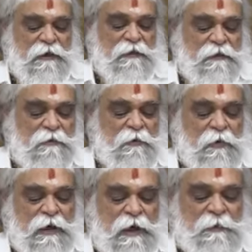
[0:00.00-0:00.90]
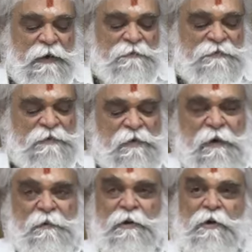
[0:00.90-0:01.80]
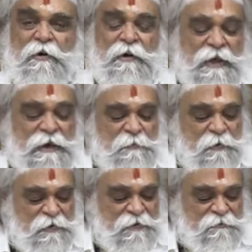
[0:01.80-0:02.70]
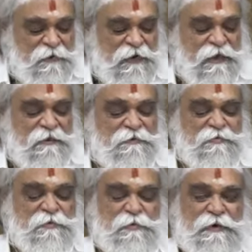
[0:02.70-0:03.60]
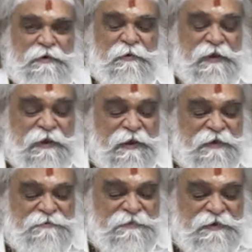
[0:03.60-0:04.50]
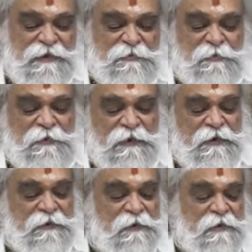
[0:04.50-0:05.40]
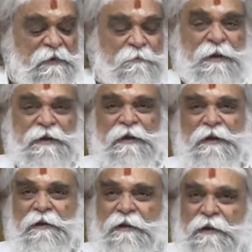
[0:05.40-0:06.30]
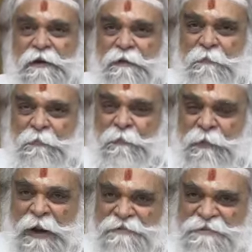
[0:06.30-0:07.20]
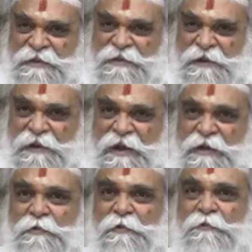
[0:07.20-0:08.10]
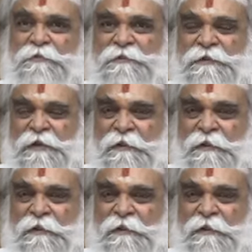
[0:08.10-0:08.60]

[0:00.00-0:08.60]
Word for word: ఉన్న లో చట్టం అమలులో లేకపోవటం వల్ల తీసుకున్నటువంటి అనేక చర్యలతోటి మరి రాజకీయ నాయకులు